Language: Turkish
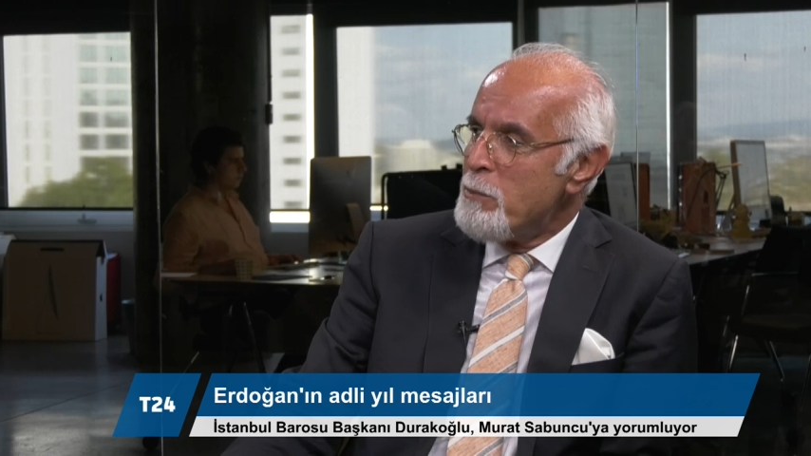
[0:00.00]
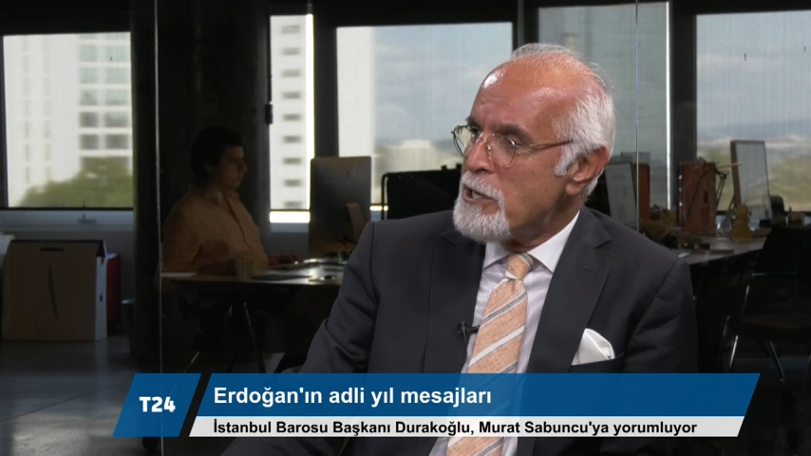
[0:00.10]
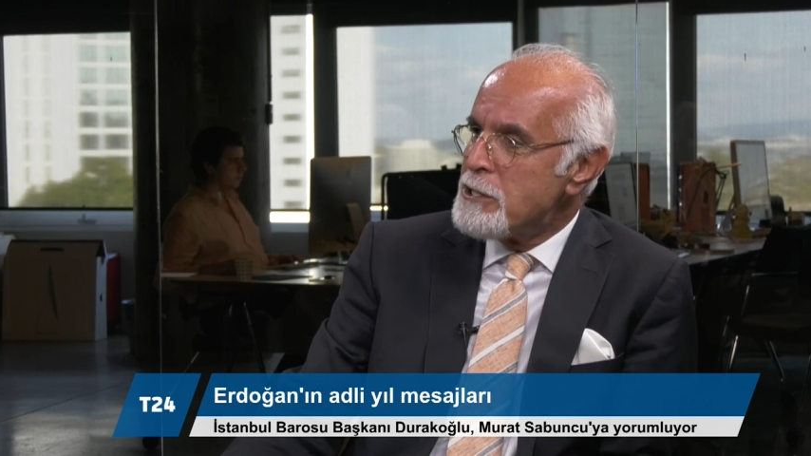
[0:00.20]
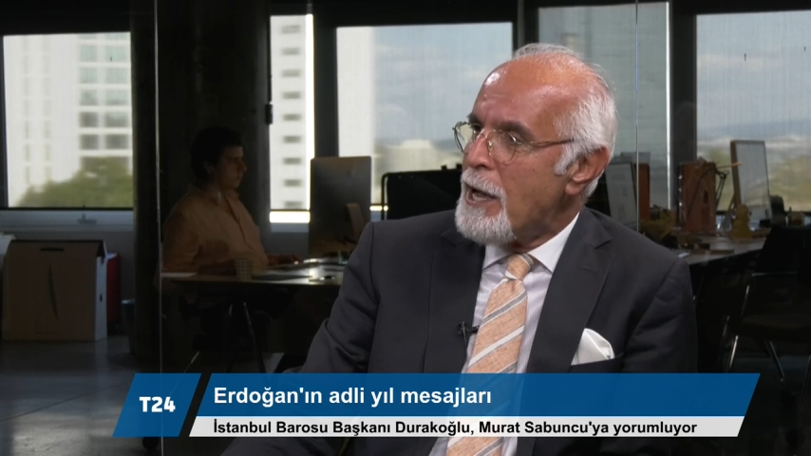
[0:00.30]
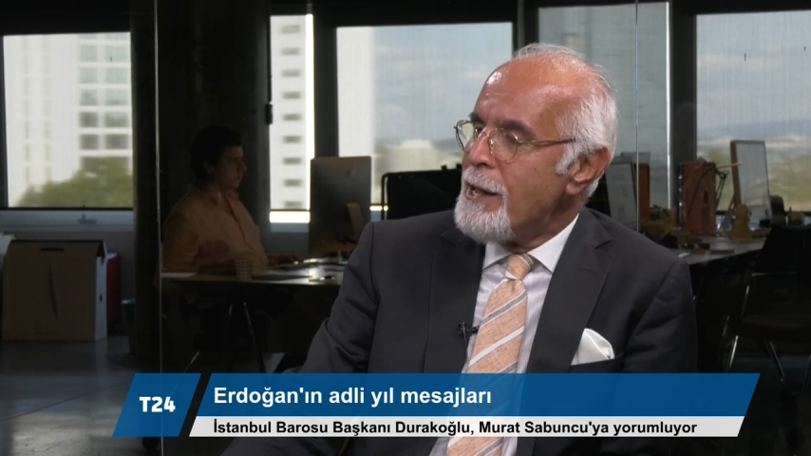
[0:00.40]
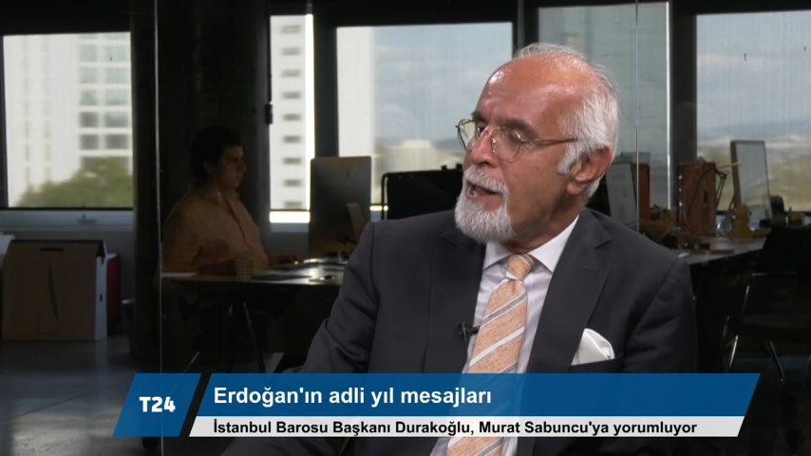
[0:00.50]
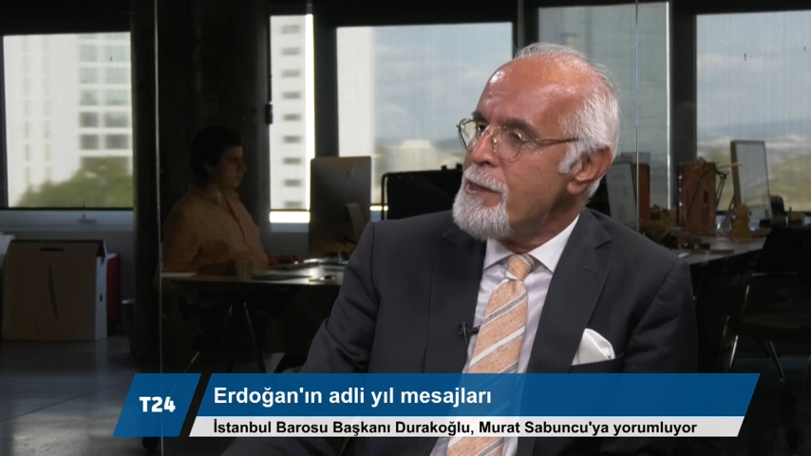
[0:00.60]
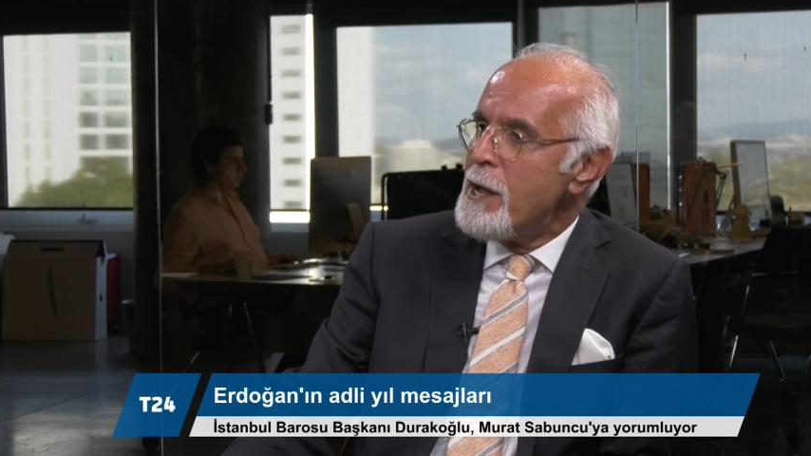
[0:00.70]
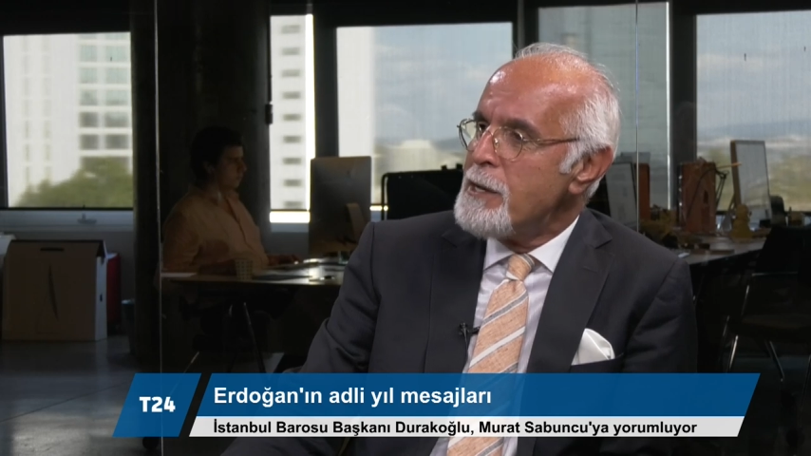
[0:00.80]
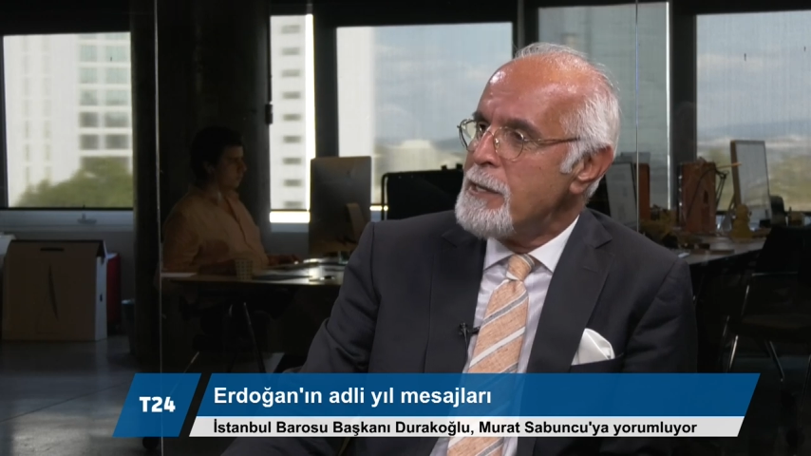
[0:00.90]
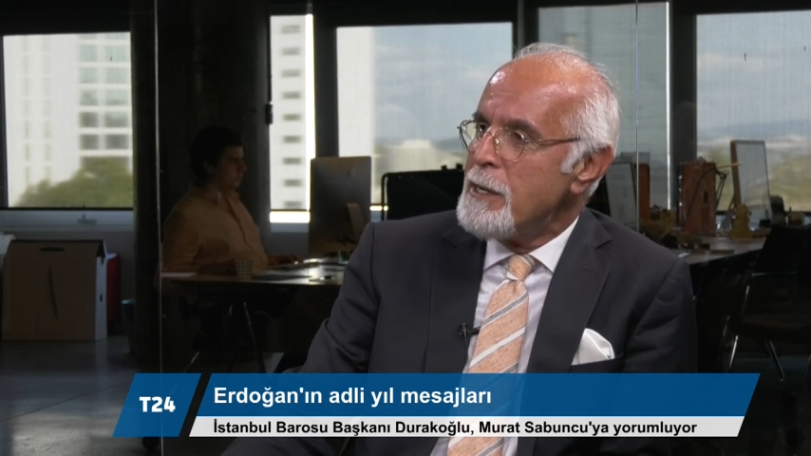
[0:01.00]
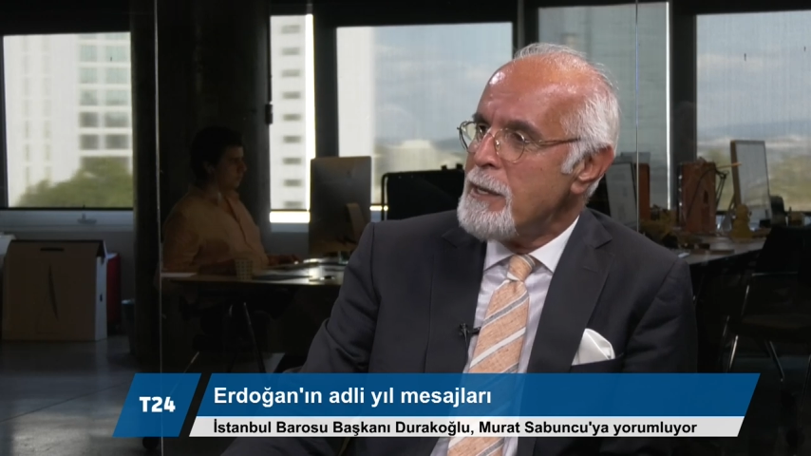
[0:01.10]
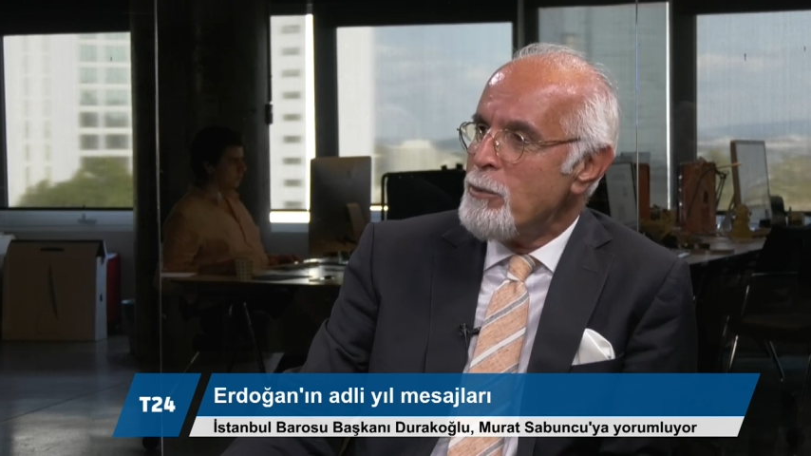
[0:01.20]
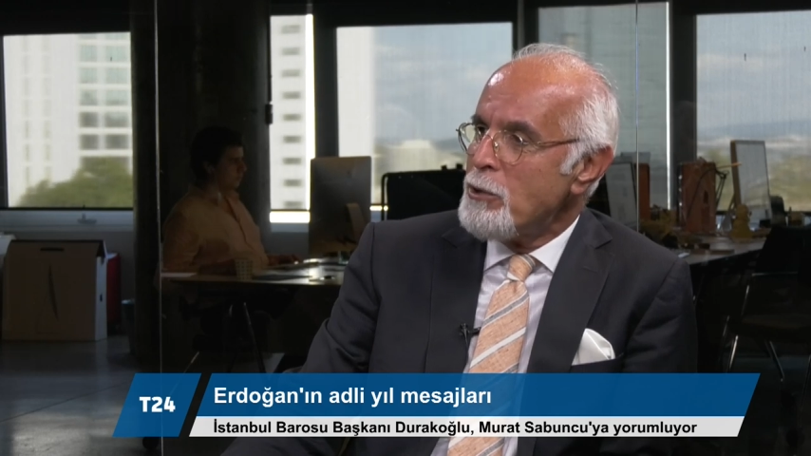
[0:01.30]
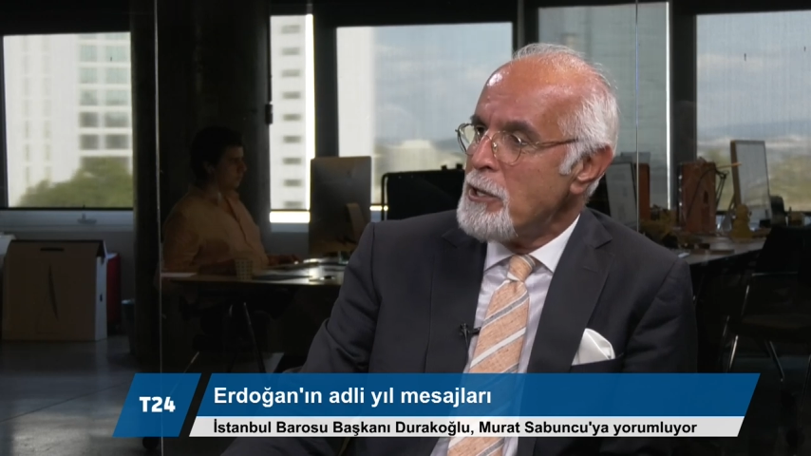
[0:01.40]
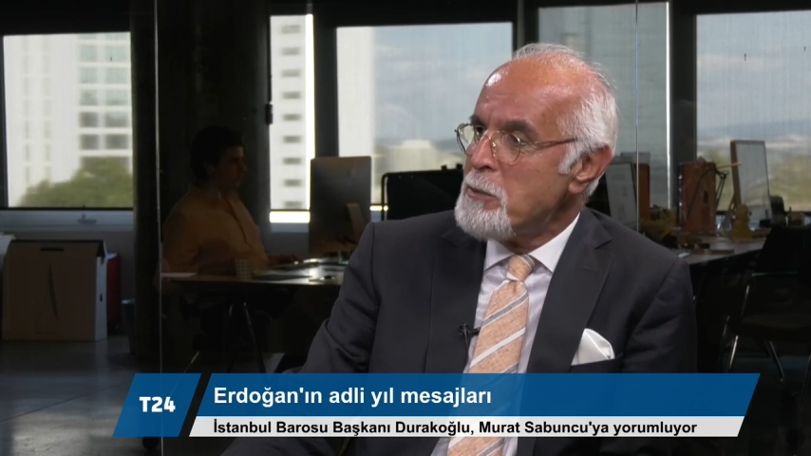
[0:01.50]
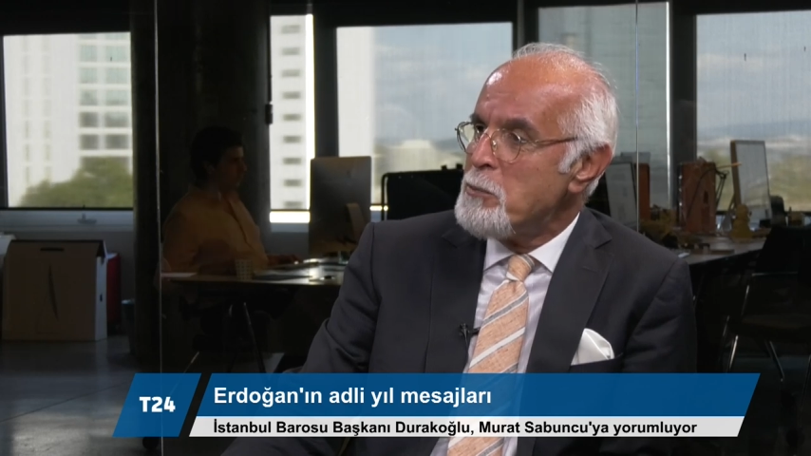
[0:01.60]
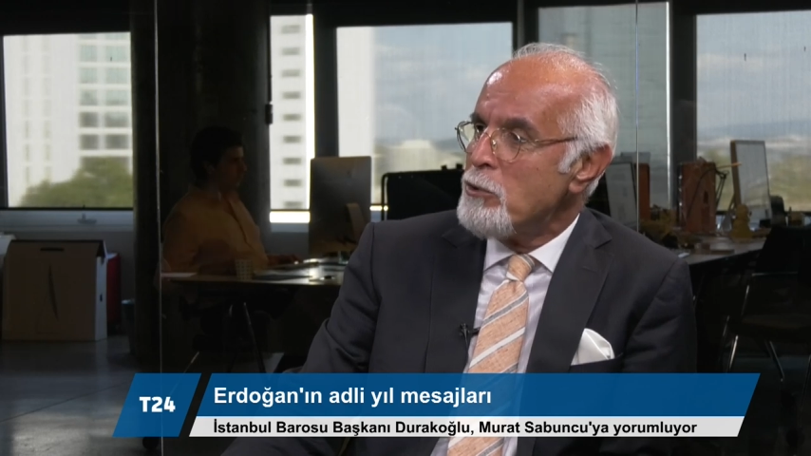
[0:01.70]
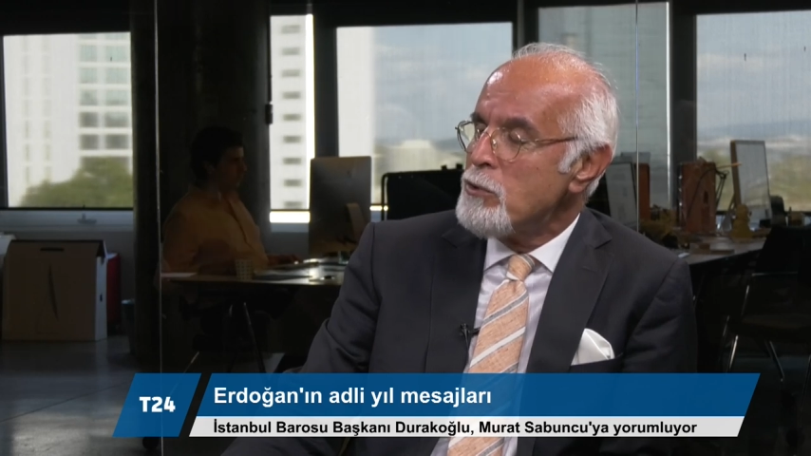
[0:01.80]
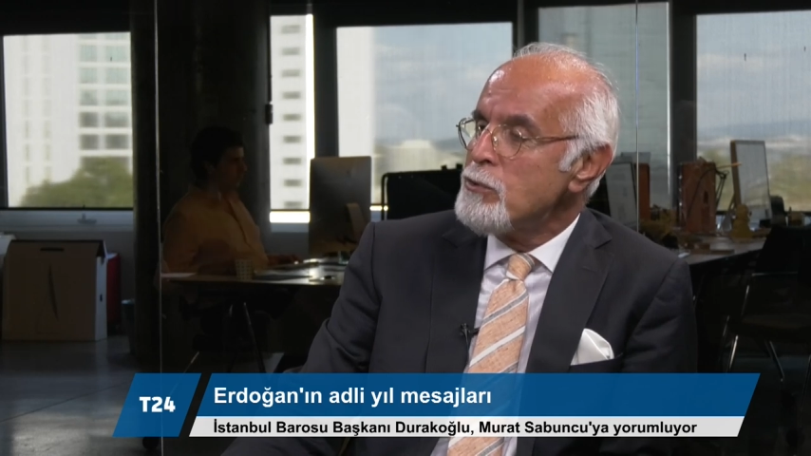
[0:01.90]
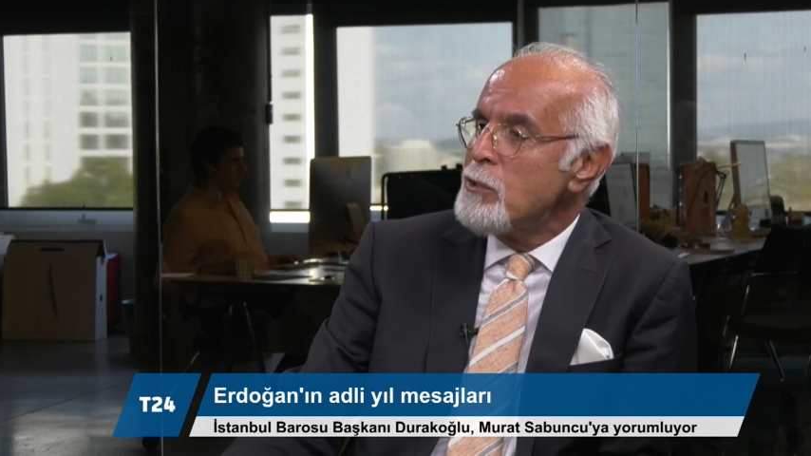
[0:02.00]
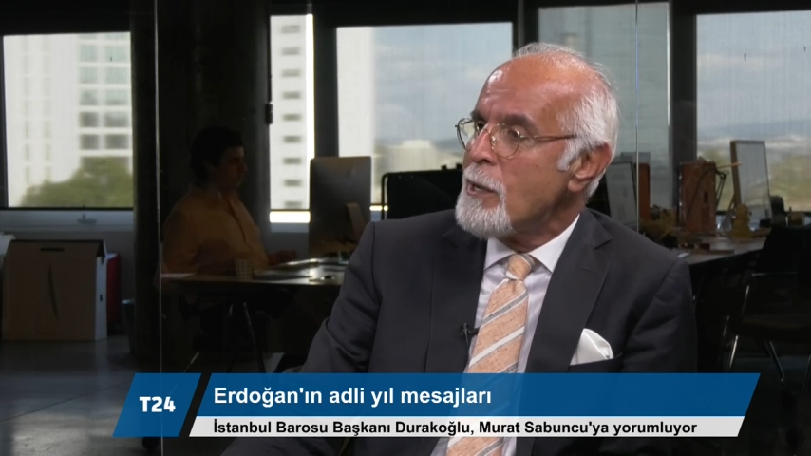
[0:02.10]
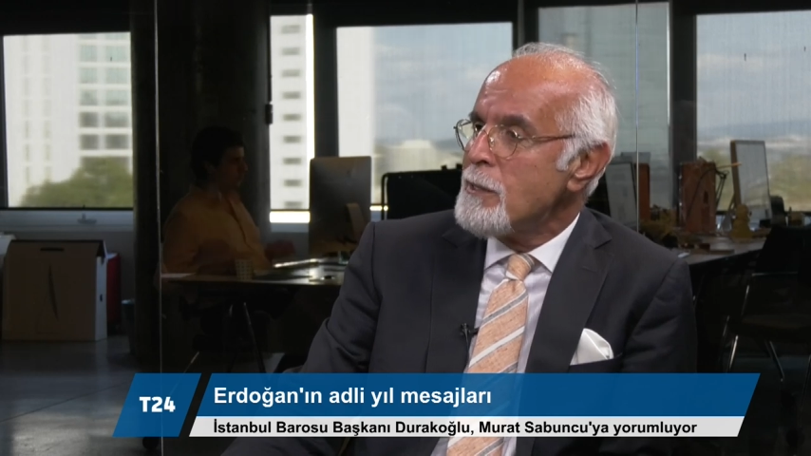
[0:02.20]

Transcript: başka alanlarda demokratik protesto